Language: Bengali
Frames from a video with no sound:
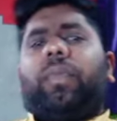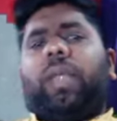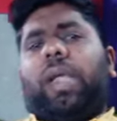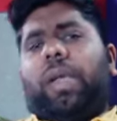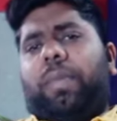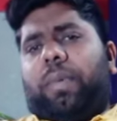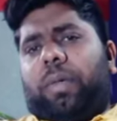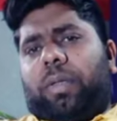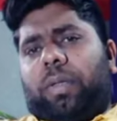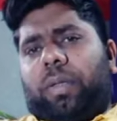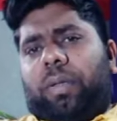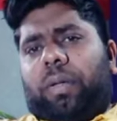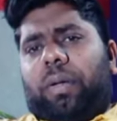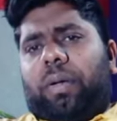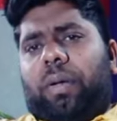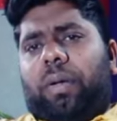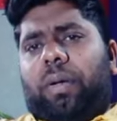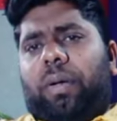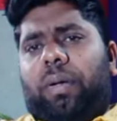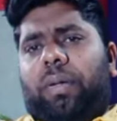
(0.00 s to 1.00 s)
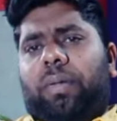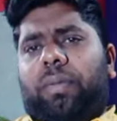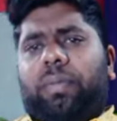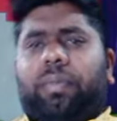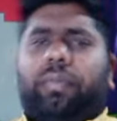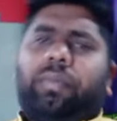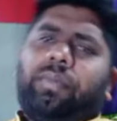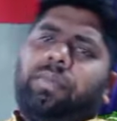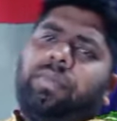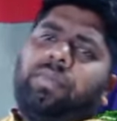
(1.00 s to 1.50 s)
এই পর্যন্ত রইল
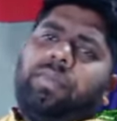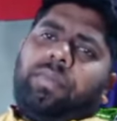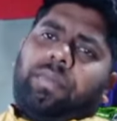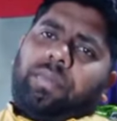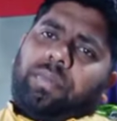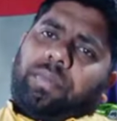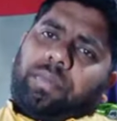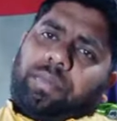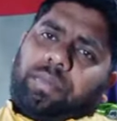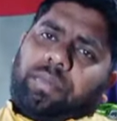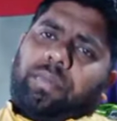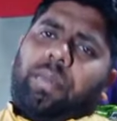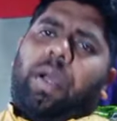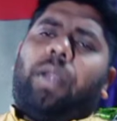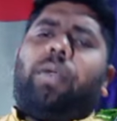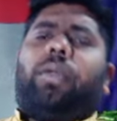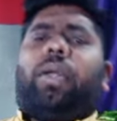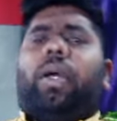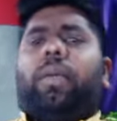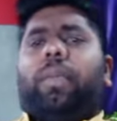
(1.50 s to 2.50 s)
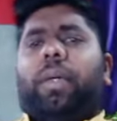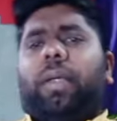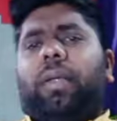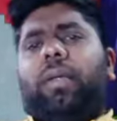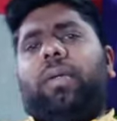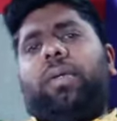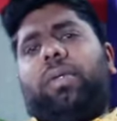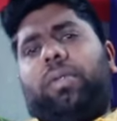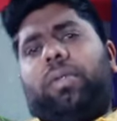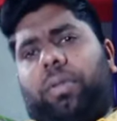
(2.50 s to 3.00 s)
ভালো থাকবেন
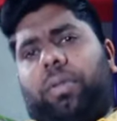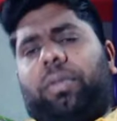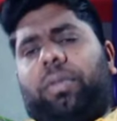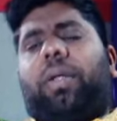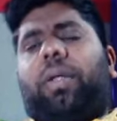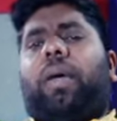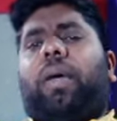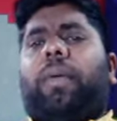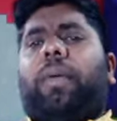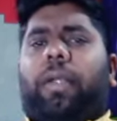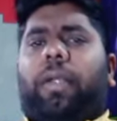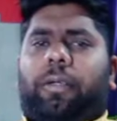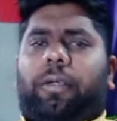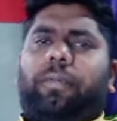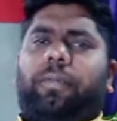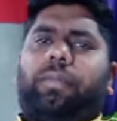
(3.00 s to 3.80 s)
সুস্থ থাকবেন